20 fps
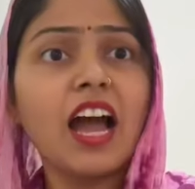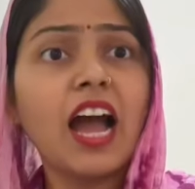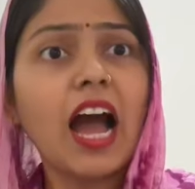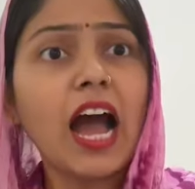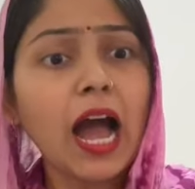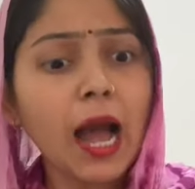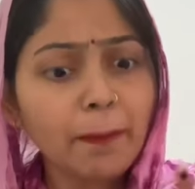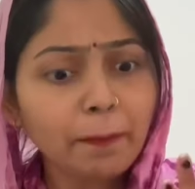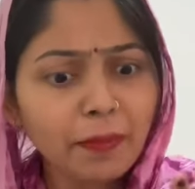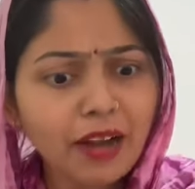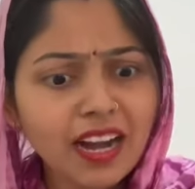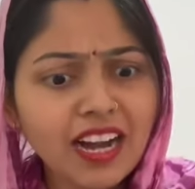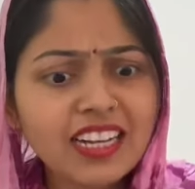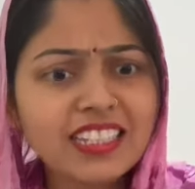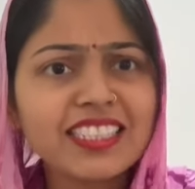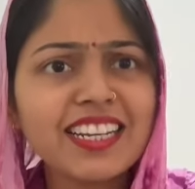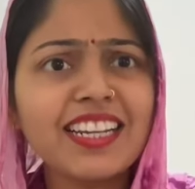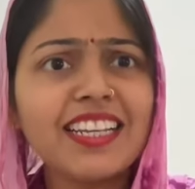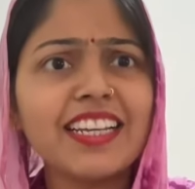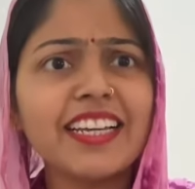आप कहाँ
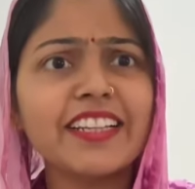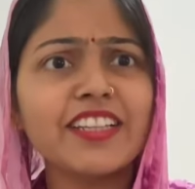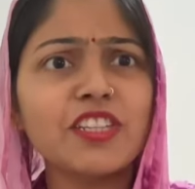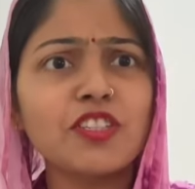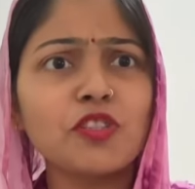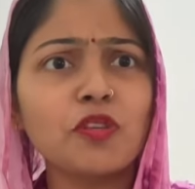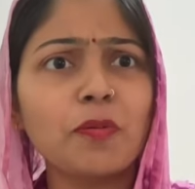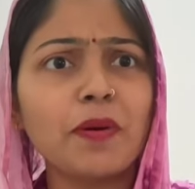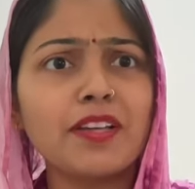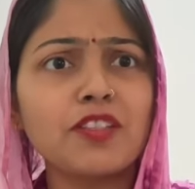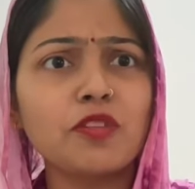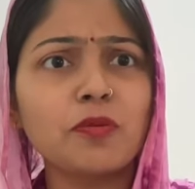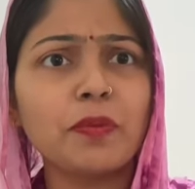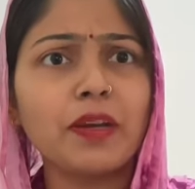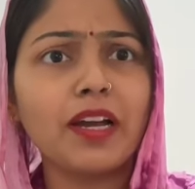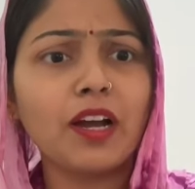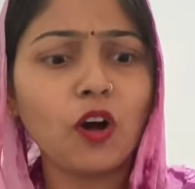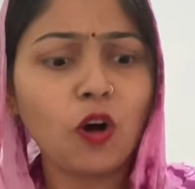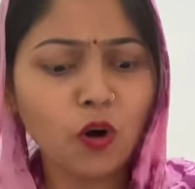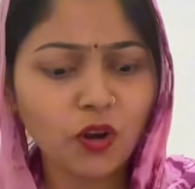चली गई थी सुबह
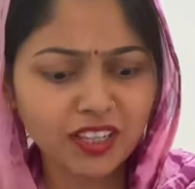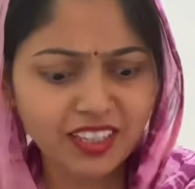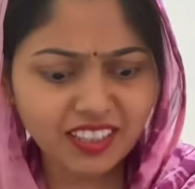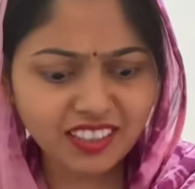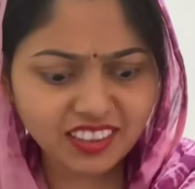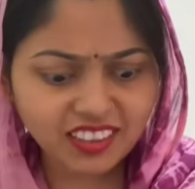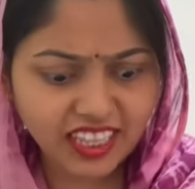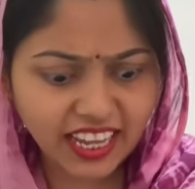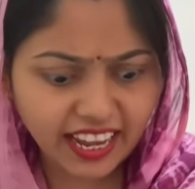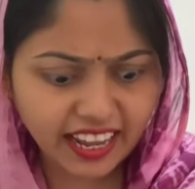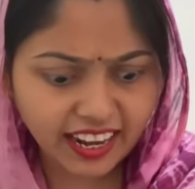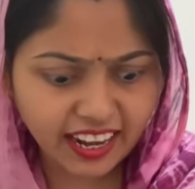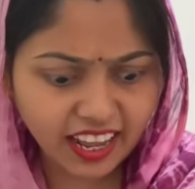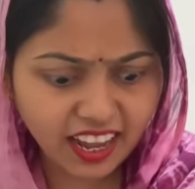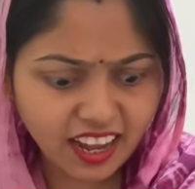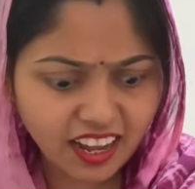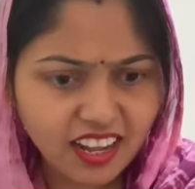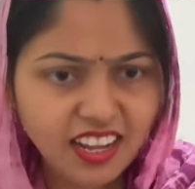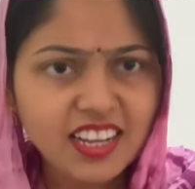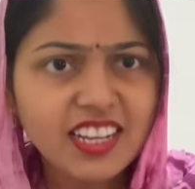सुबह और ये थैला
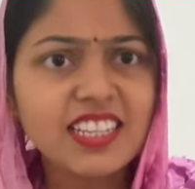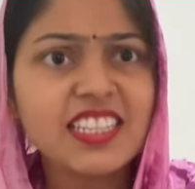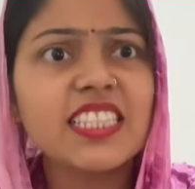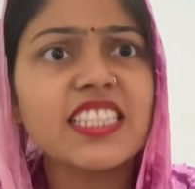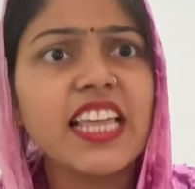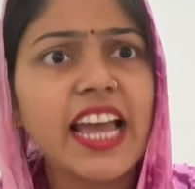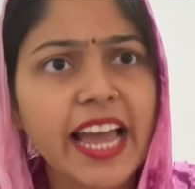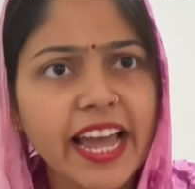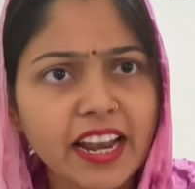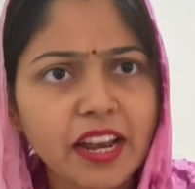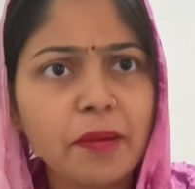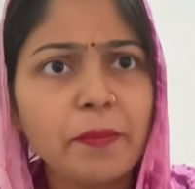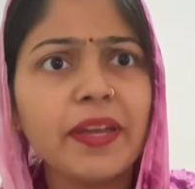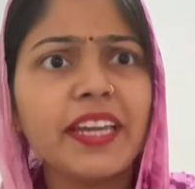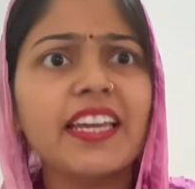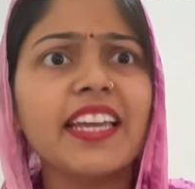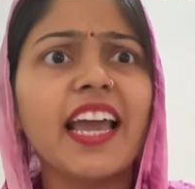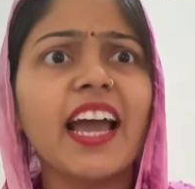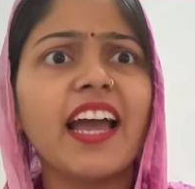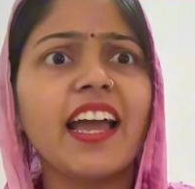इस थैले में
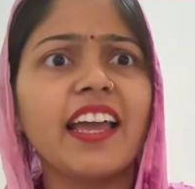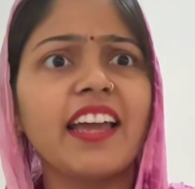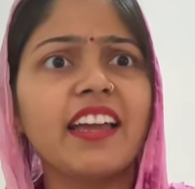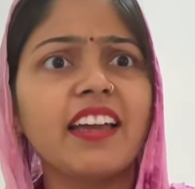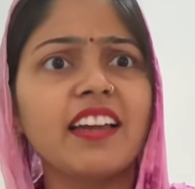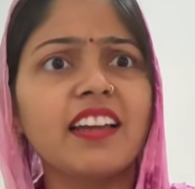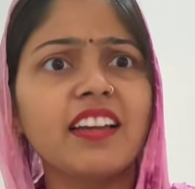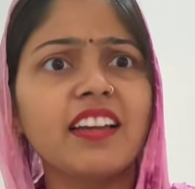क्या है